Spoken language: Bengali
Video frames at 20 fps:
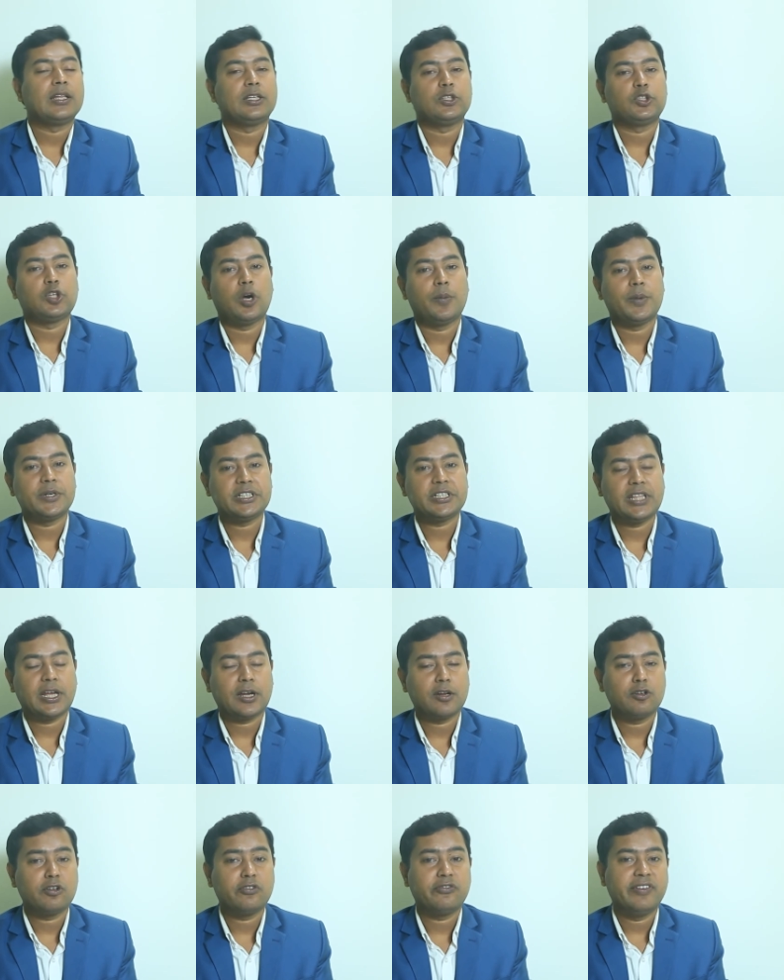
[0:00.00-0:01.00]
সহবাসে
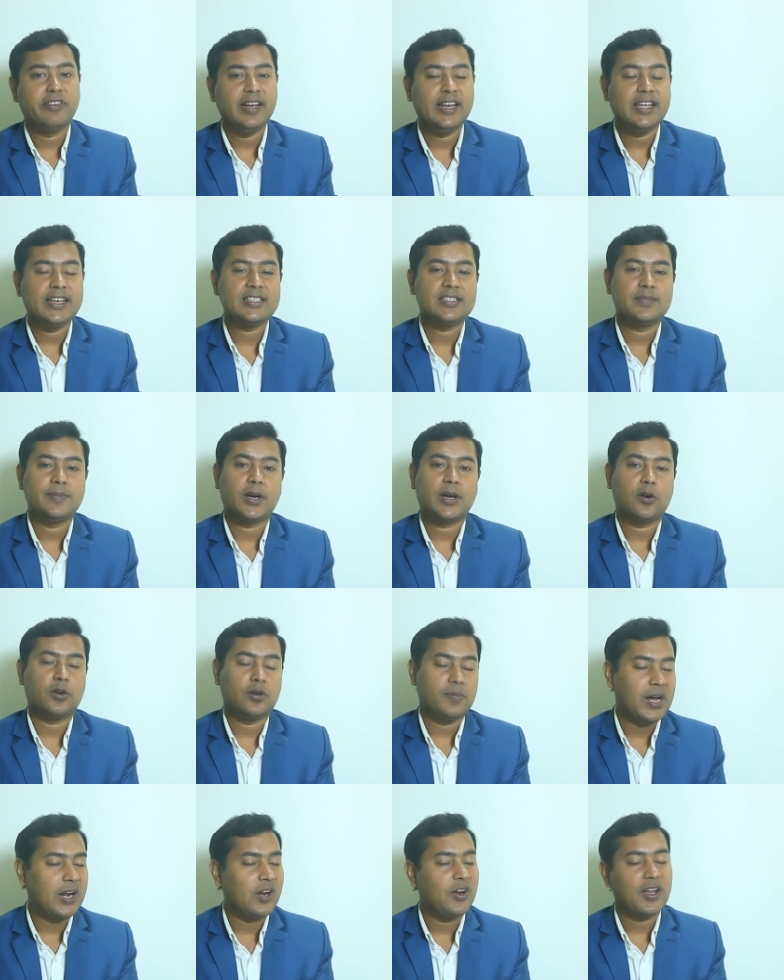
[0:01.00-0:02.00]
তার কোনো ফিলিংস বা
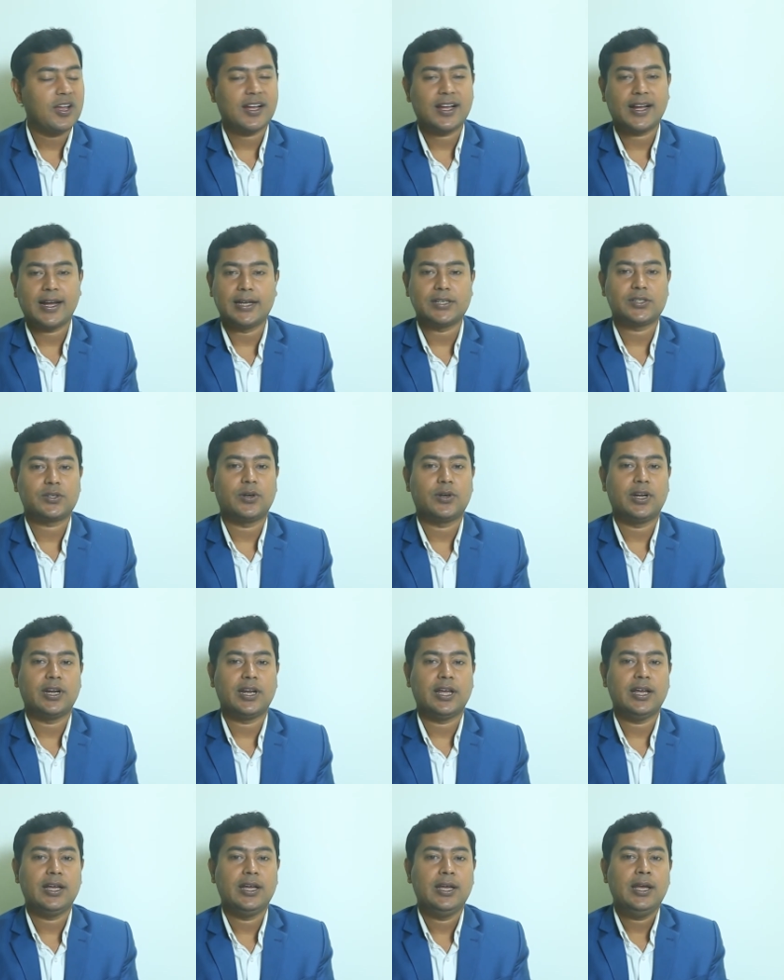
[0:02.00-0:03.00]
কোনো ভালো লাগা কাজ করে
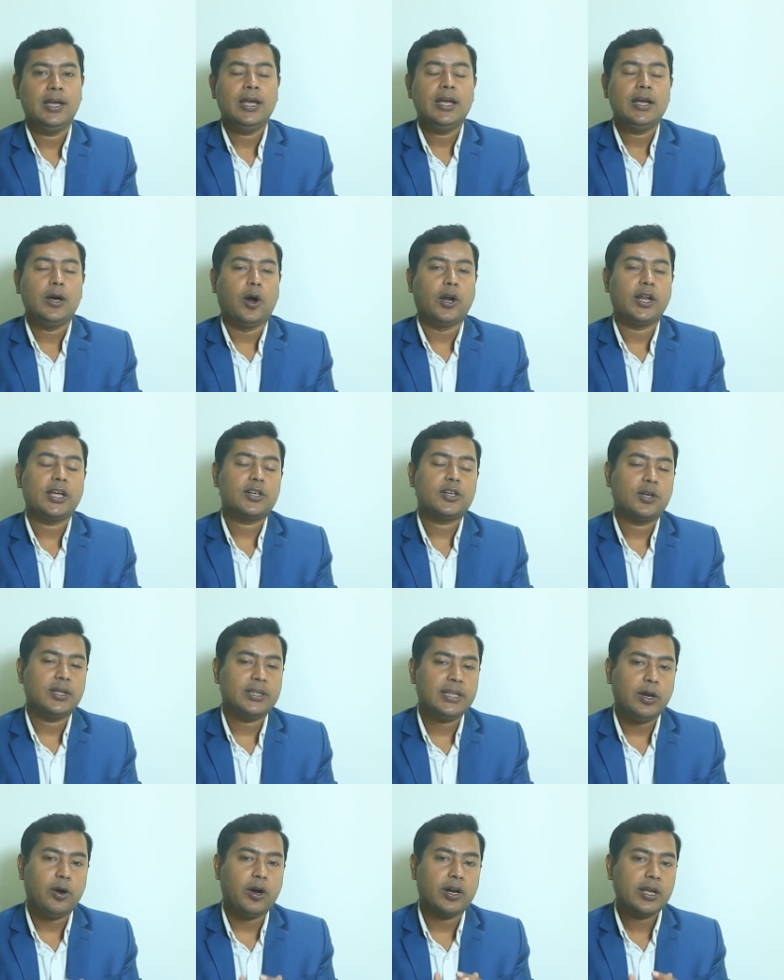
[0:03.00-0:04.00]
না অনেক
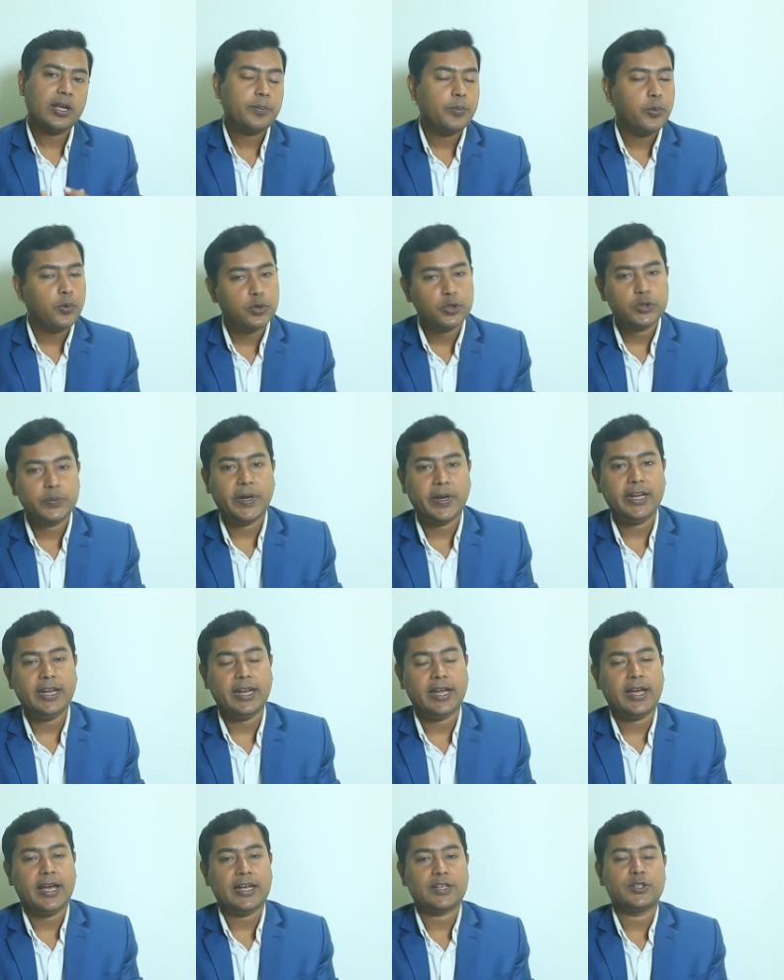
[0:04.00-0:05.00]
ক্ষেত্রে অনেক পুরুষ
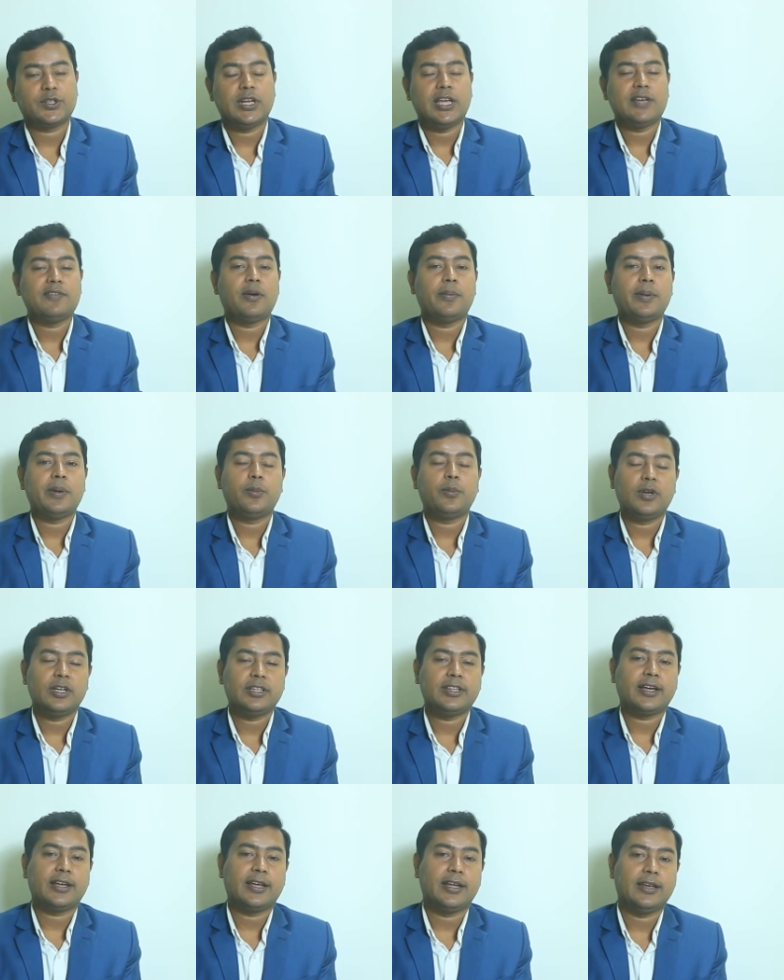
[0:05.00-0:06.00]
ভাইরা আসলে এভাবে
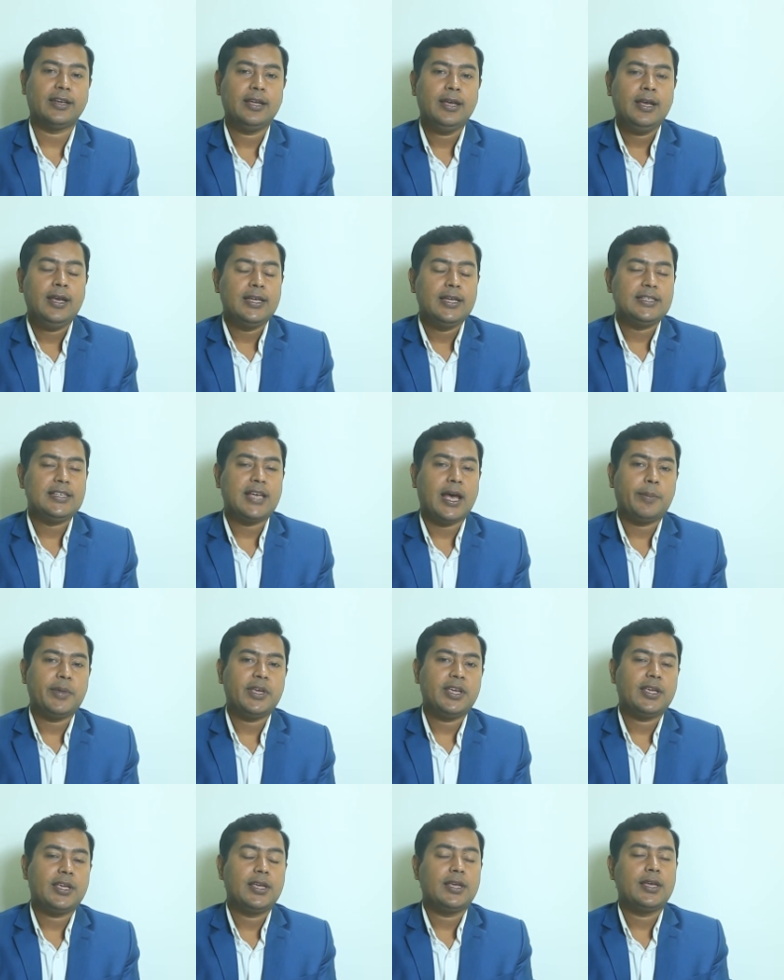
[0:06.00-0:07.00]
বলে থাকেন যে
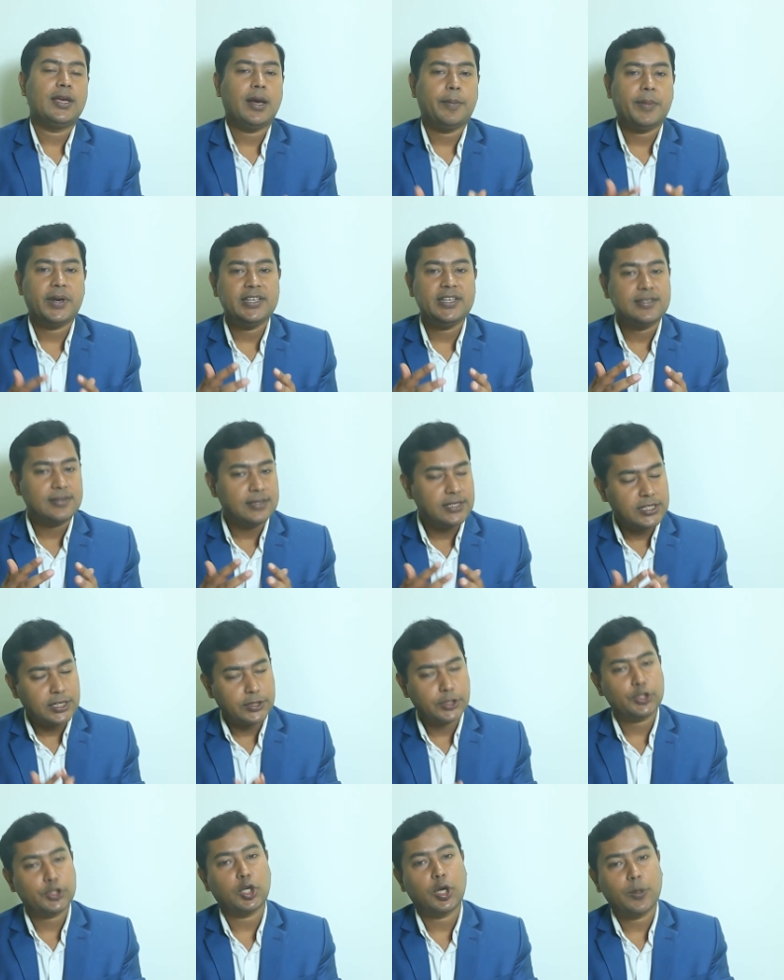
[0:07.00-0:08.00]
আমি গিয়ে আমার স্ত্রীর
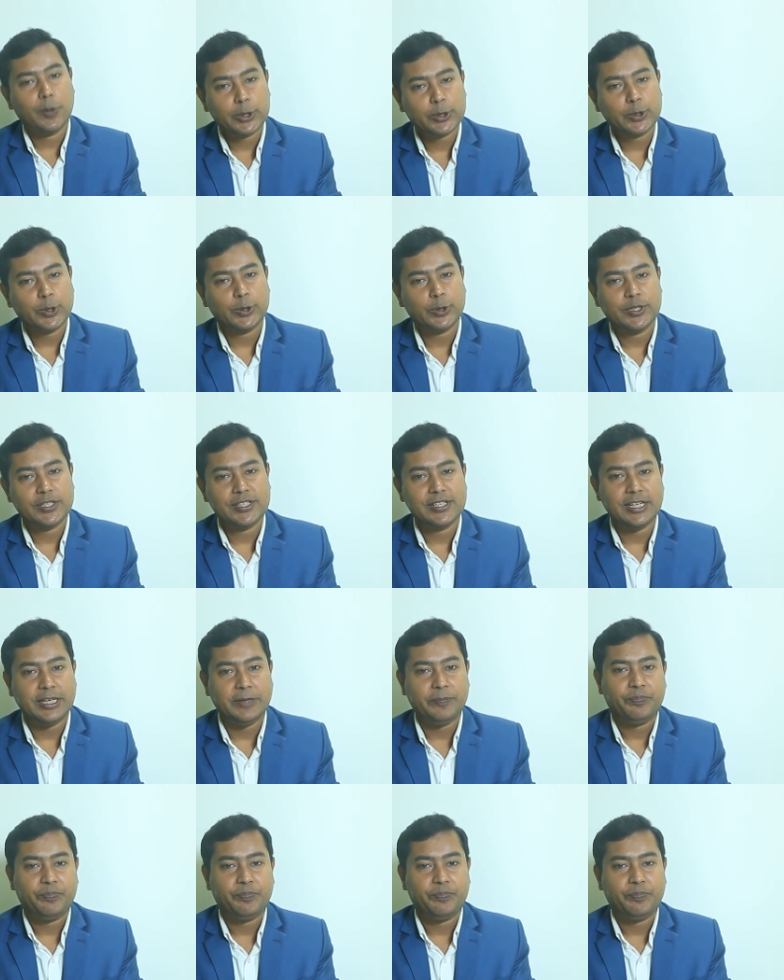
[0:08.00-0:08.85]
সাথে সহবাস করতেছি